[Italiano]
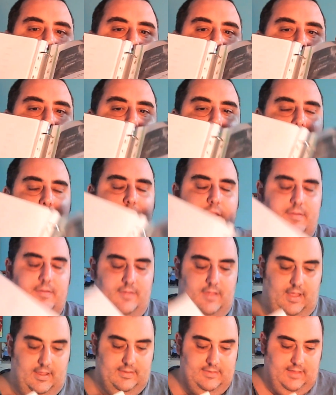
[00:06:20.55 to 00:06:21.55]
per
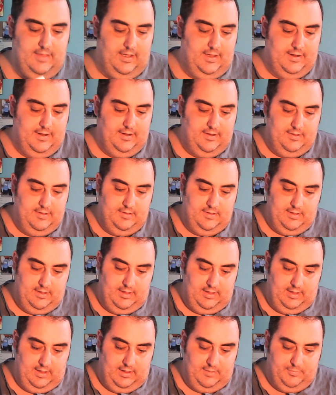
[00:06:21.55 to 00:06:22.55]
andare
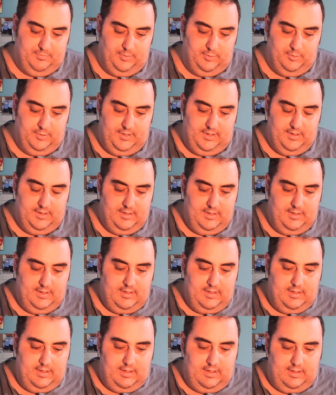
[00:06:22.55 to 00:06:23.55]
a poi
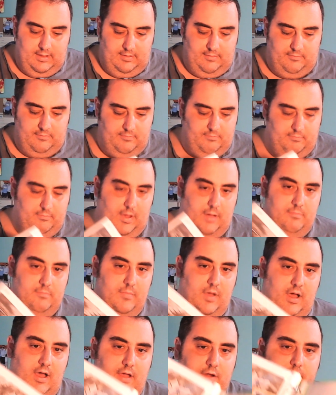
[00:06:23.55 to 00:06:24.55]
man
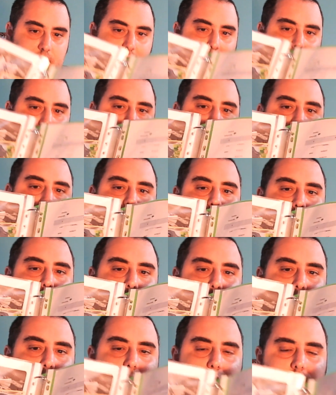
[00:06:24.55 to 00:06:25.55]
mano
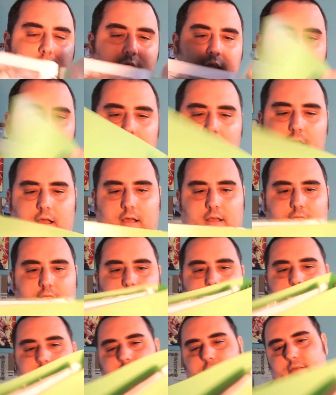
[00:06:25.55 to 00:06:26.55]
a
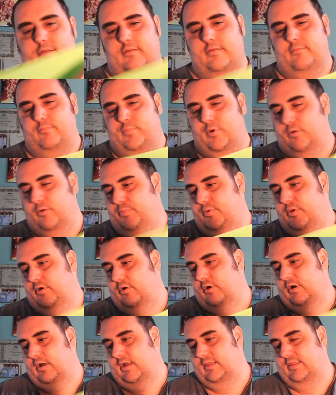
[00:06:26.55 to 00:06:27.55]

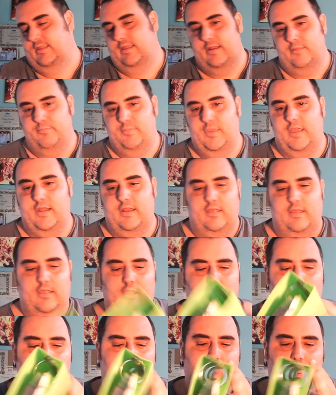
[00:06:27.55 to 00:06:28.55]
proprio a dire bene
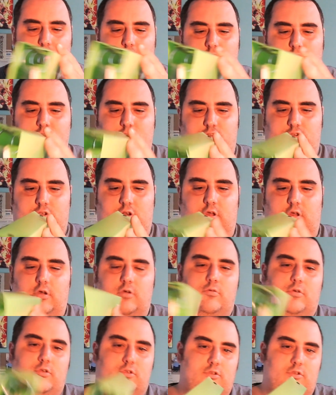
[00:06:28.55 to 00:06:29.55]
questo ce l'ho,
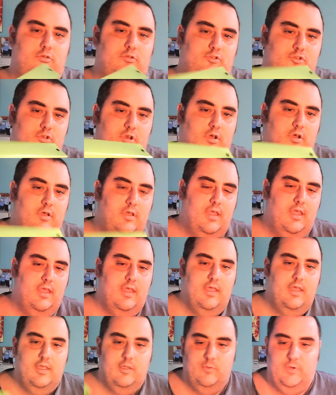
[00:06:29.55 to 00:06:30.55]
questo non ce l'ho.
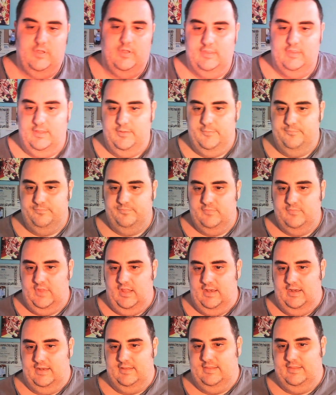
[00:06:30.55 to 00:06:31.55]
Quindi
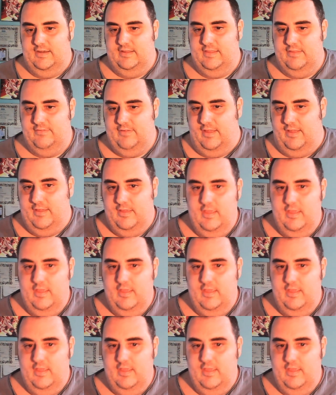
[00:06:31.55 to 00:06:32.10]
l'alternativa è